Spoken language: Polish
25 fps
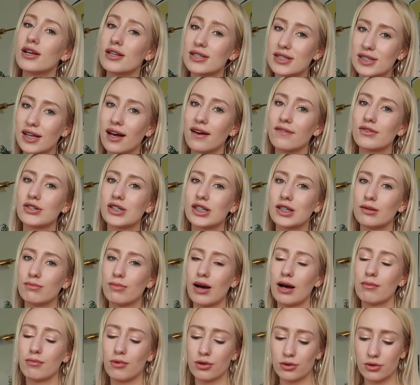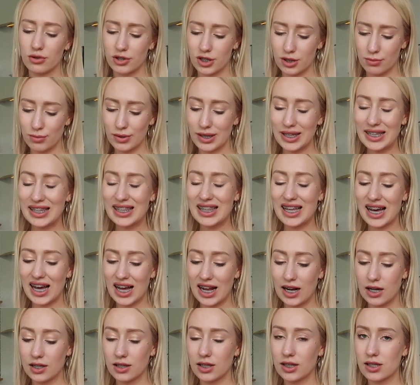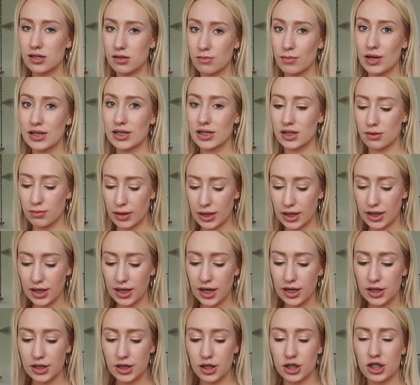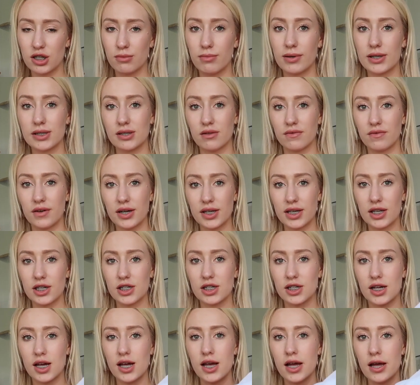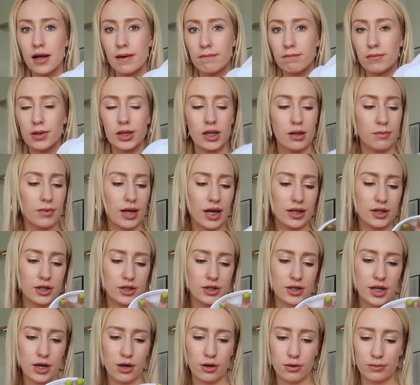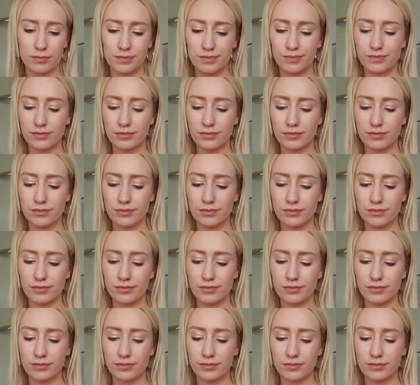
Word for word: zawsze dbam o to, żeby idealnie zmazać makijaż, także bardzo fajnie, że będę miała też taką